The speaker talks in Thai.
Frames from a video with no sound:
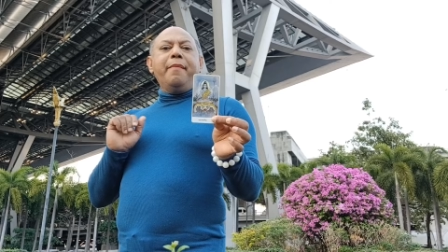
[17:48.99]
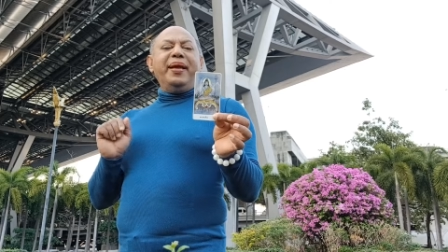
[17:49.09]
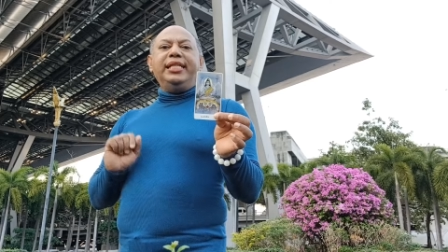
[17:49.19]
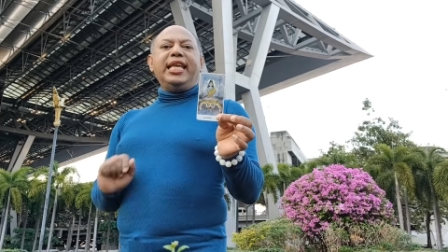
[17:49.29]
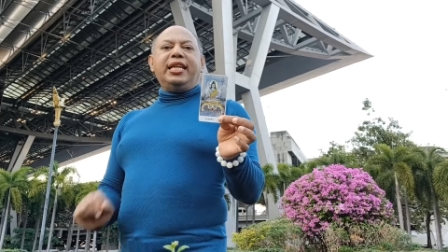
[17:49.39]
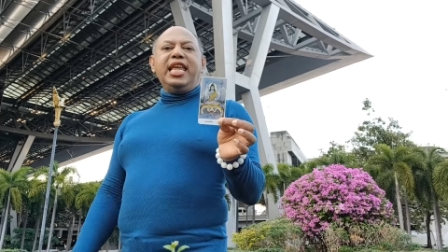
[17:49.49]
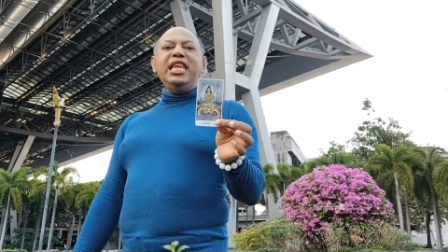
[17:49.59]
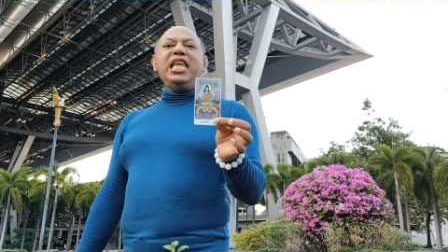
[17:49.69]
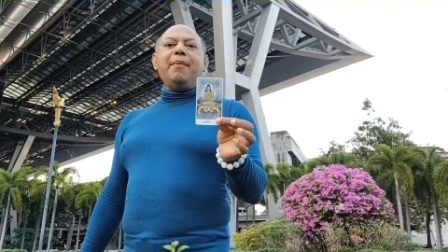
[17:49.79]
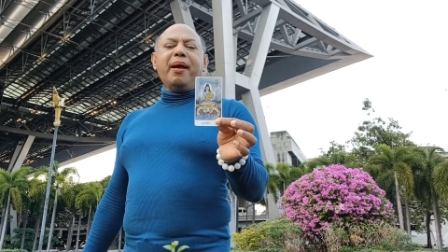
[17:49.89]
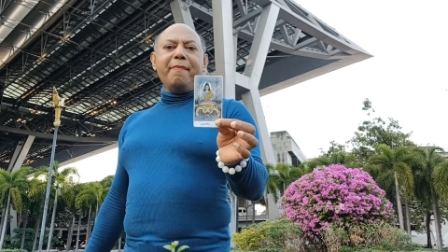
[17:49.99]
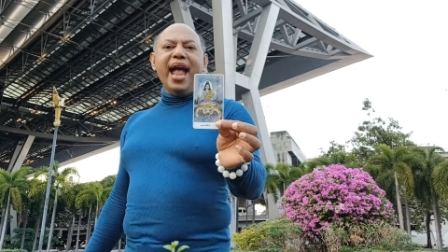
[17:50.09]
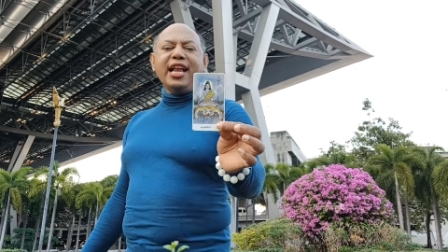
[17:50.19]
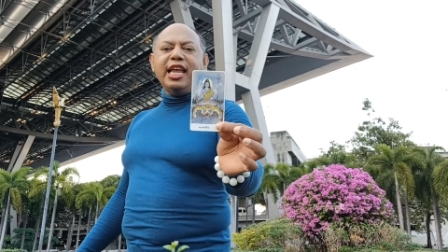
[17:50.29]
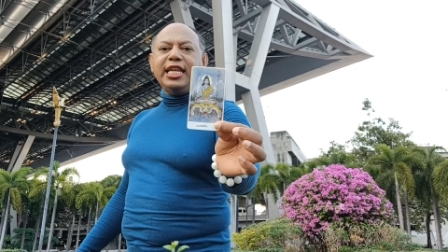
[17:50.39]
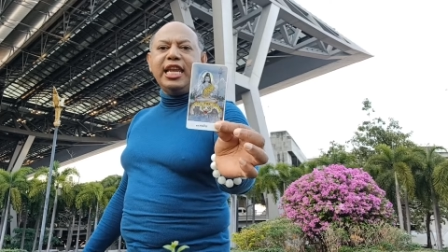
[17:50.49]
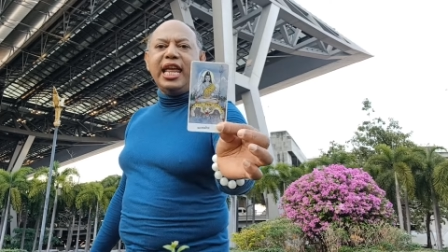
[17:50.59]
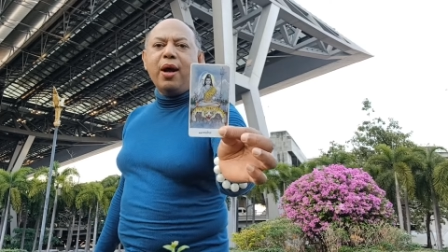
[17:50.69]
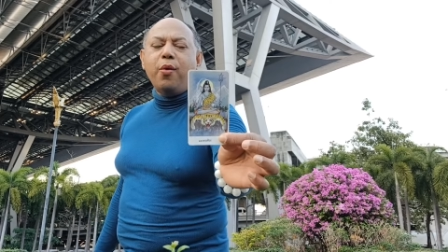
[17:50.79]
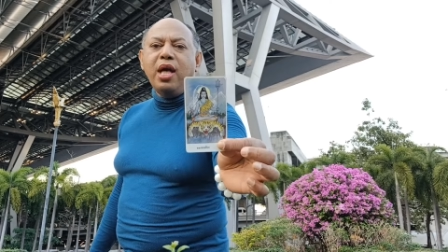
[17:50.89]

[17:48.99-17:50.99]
เป็นสิ่งที่ดีมากๆเลยทีเดียว